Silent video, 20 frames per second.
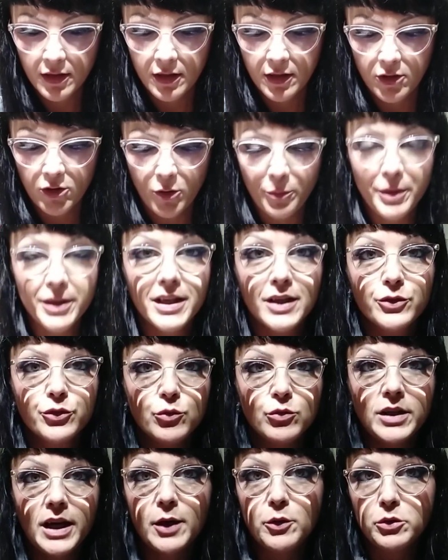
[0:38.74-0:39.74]
l'ho pagato
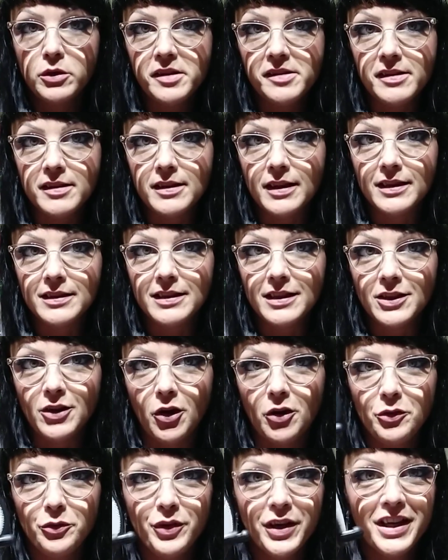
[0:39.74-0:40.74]
1,79
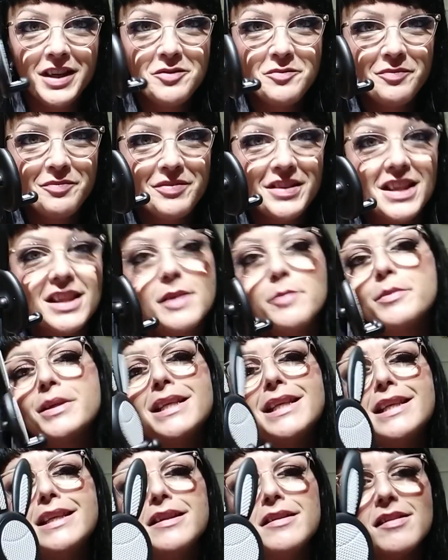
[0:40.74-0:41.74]
euro ed è
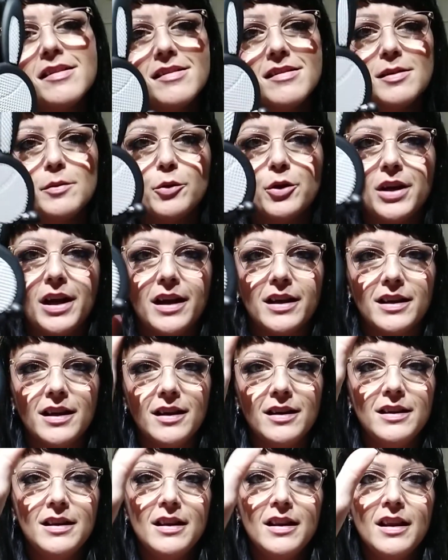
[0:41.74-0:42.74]
bellissimo raga,
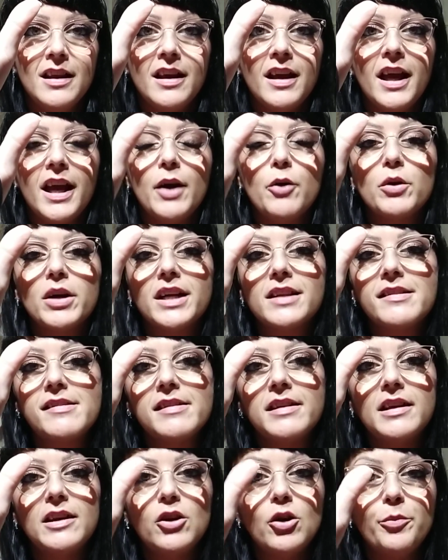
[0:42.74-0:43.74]
è un
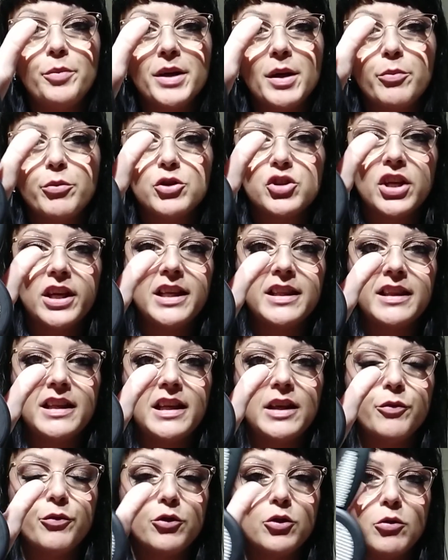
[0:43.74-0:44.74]
cazzillo per appoggiare il
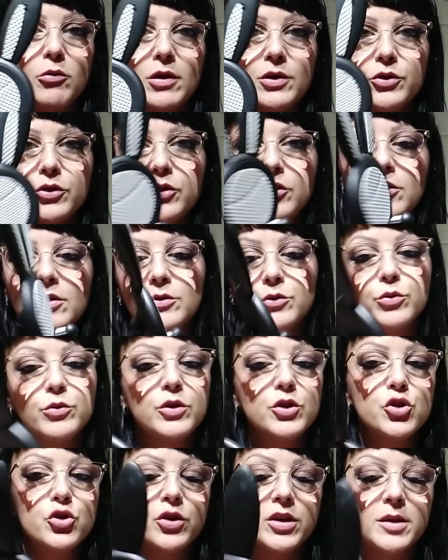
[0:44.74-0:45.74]
telefono quando io
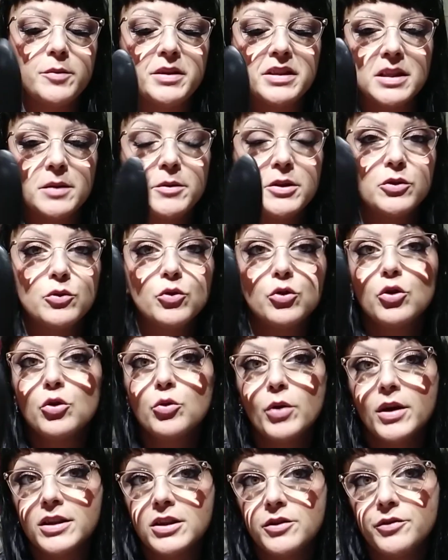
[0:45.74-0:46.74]
tutti i giorni mentre mi trucco
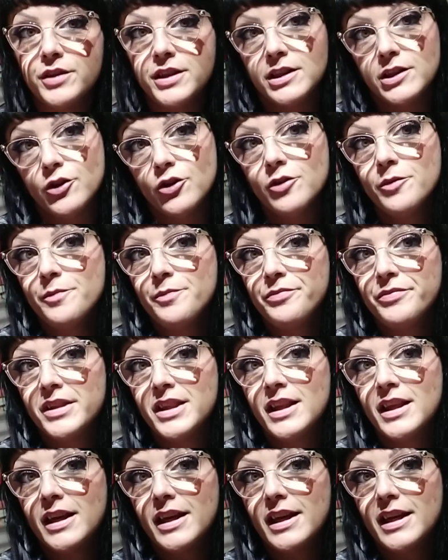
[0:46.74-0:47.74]
guardo i video
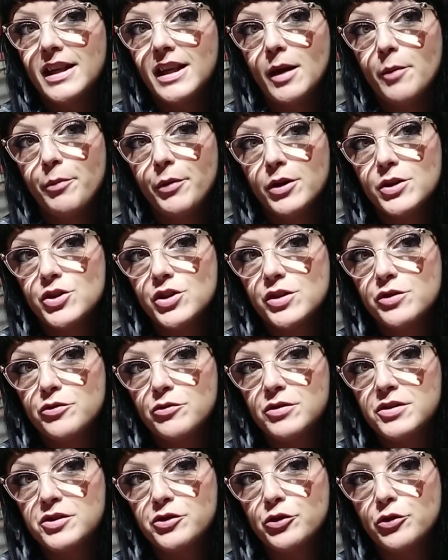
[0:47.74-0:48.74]
e li appoggi
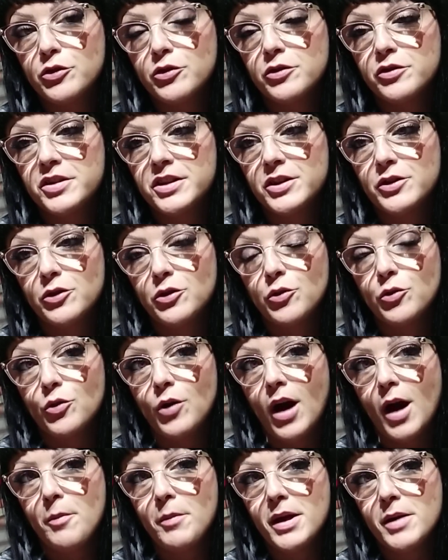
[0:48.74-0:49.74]
su sto cosino
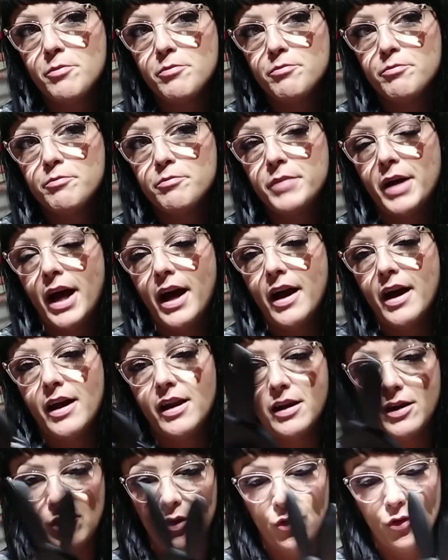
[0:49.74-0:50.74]
qua, ma è
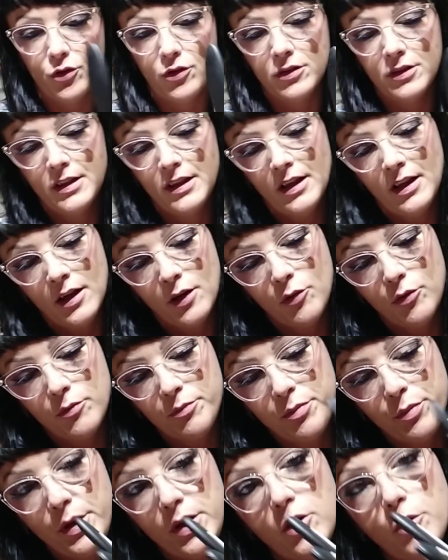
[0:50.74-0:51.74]
bello!
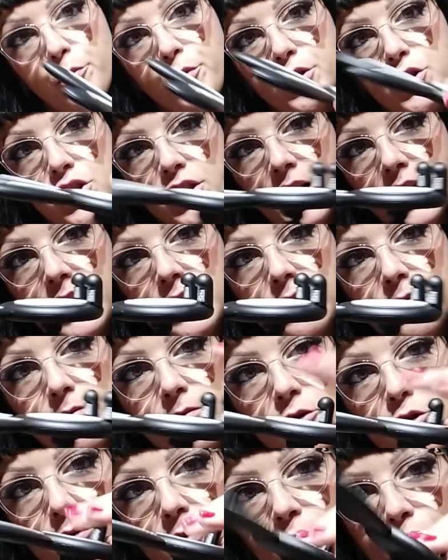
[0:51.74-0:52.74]
Poi lo puoi girare
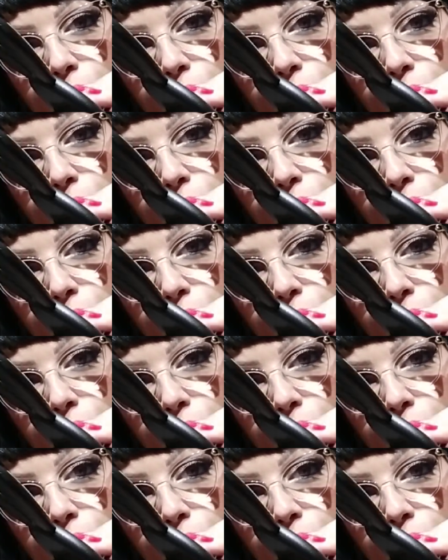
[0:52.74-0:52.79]
come